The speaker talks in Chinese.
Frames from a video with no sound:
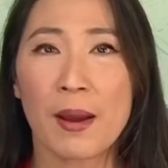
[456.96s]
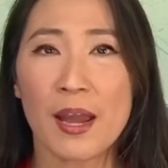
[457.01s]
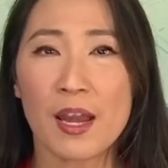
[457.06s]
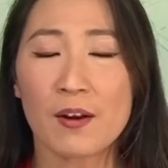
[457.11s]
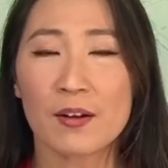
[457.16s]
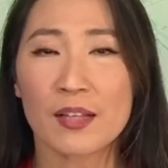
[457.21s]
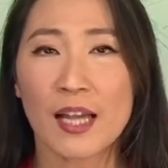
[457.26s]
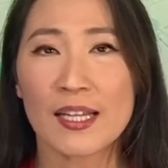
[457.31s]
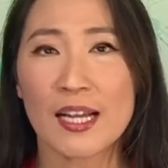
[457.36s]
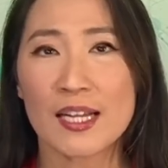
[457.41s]

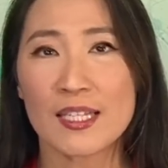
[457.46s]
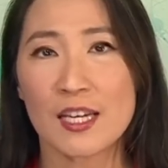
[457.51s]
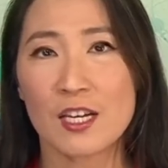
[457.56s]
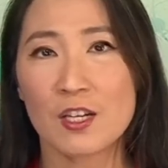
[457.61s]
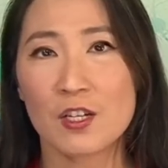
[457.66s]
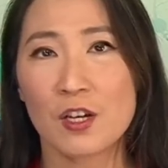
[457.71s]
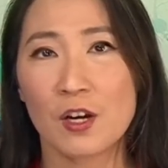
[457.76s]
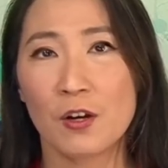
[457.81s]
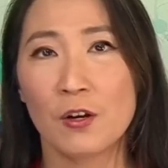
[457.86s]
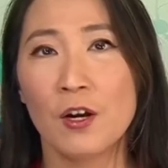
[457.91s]
佩 o 他在
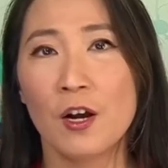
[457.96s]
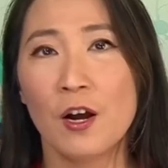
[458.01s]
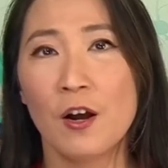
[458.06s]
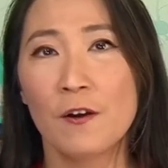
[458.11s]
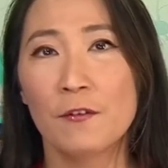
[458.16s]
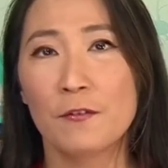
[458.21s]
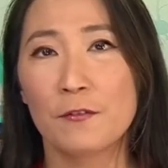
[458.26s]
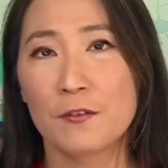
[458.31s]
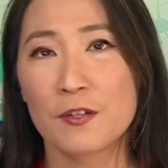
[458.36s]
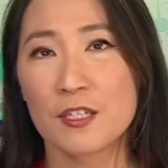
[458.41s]
接受
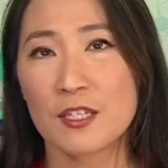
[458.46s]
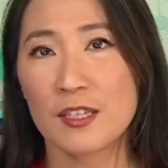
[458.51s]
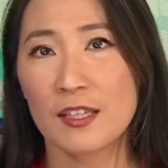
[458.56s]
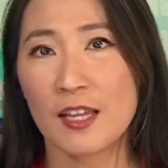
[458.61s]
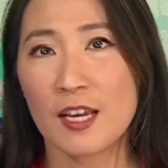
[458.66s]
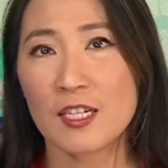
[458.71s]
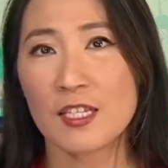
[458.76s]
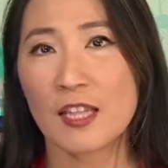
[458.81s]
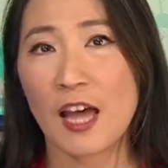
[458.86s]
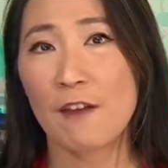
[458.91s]
福
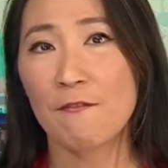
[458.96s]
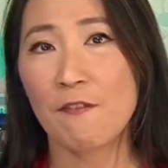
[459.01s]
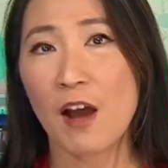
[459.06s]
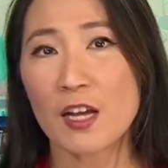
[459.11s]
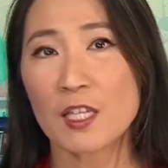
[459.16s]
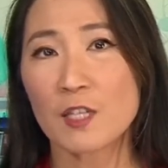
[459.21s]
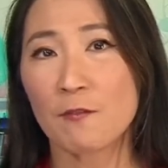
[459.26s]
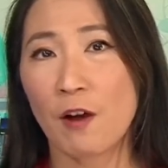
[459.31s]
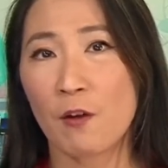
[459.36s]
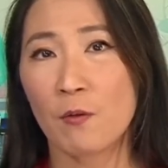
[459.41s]
斯电视台
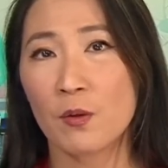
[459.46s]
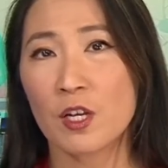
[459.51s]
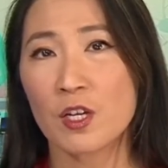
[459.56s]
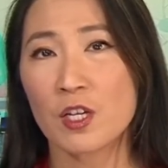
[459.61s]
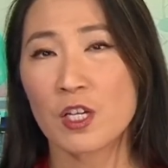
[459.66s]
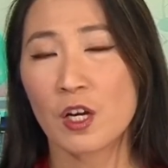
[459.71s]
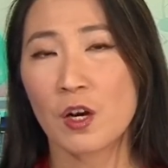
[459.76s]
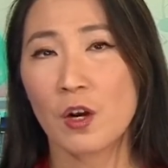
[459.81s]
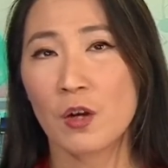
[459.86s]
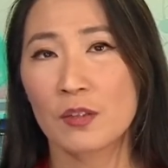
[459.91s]
Fox 访问
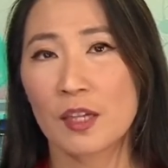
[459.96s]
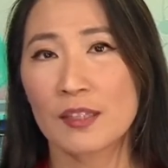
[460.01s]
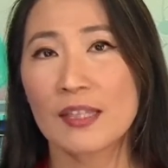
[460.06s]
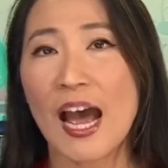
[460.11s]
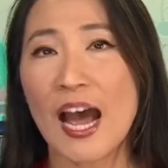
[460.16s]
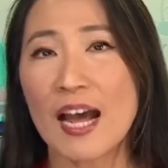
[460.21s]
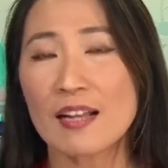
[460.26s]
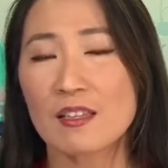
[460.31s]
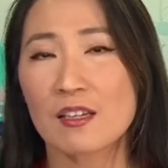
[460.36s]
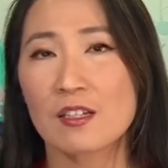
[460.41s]
的时候
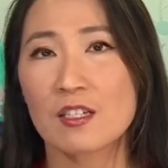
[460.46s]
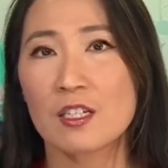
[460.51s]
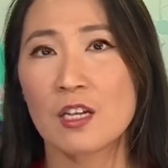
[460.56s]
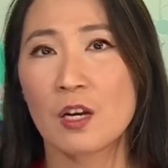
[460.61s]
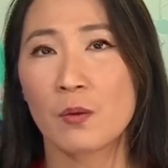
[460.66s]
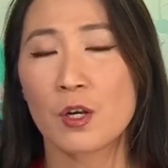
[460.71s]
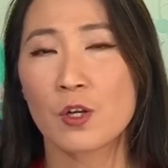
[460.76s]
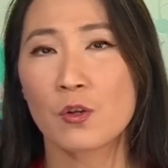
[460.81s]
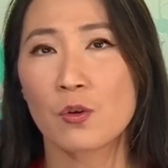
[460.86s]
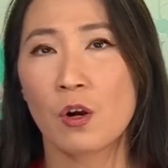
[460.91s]
呢，他则
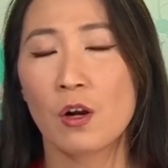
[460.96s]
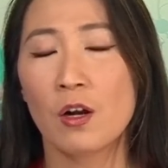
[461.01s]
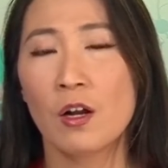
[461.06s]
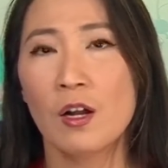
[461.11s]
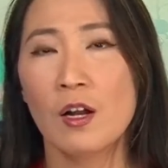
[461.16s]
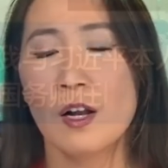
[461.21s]
是认为说，